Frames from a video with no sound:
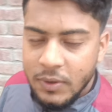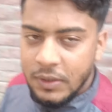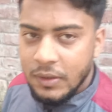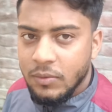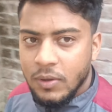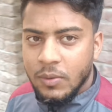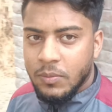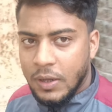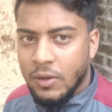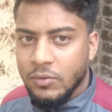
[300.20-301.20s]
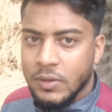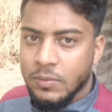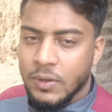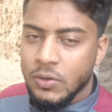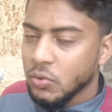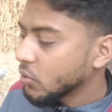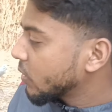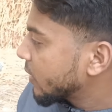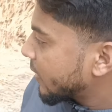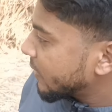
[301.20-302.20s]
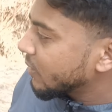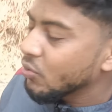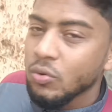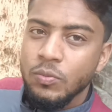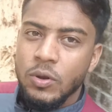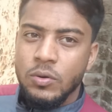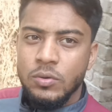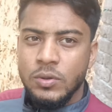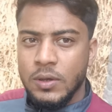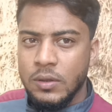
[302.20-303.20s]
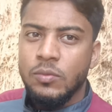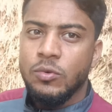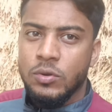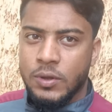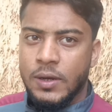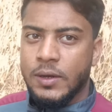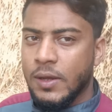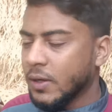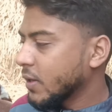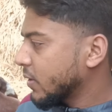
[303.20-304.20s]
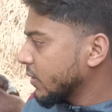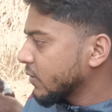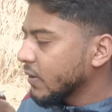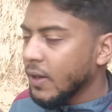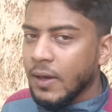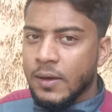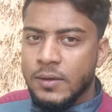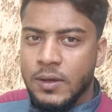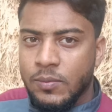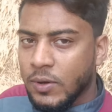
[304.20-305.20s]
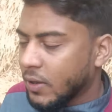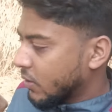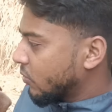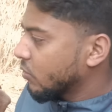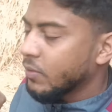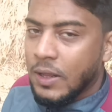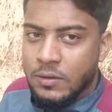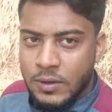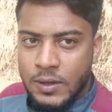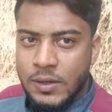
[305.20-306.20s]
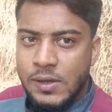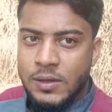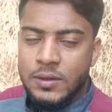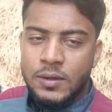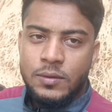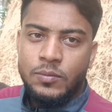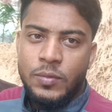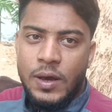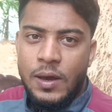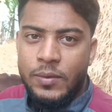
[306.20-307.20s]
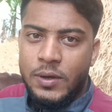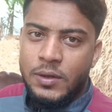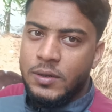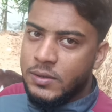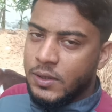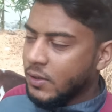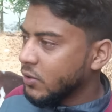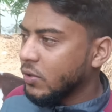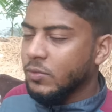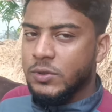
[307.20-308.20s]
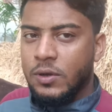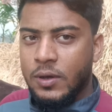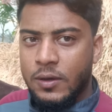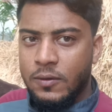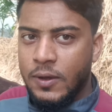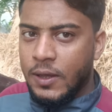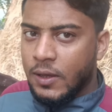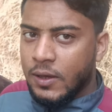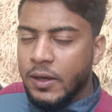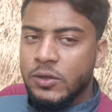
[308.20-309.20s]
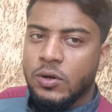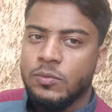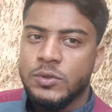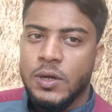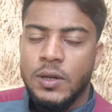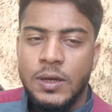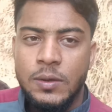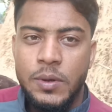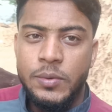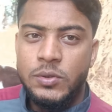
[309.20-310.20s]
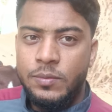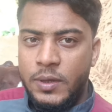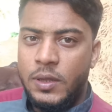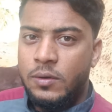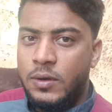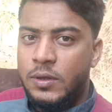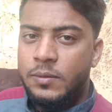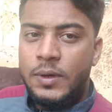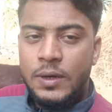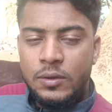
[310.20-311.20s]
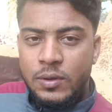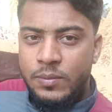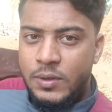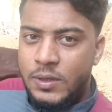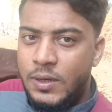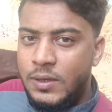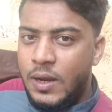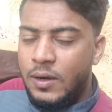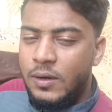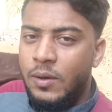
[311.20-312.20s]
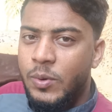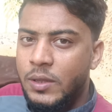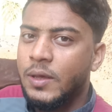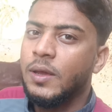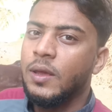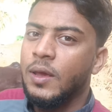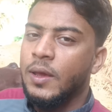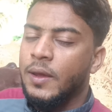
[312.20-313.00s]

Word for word: আপনাদের মারাও যেতে পারে সুতরাং এই যে দুর্বল গরুতে কিন্তু মূলত এটাই একটা রিক্স যে আপনারা একটা গরু ভালো দেখে নিয়ে আসলেন খামারে নিয়ে এসে একটা সমস্যা হয়ে গেল এই সমস্যাটা কিভাবে সমাধান করা যাবে এটা কিন্তু আপনাদেরকে ঠান্ডা মাথায়